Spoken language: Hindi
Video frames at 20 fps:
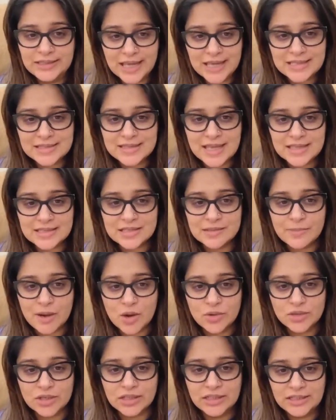येस दैट्स
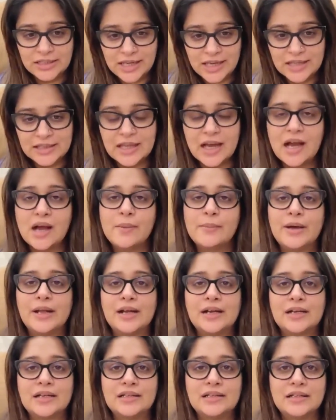अबाउट इट ये था
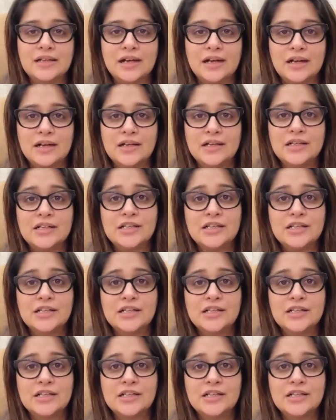हमारा कल का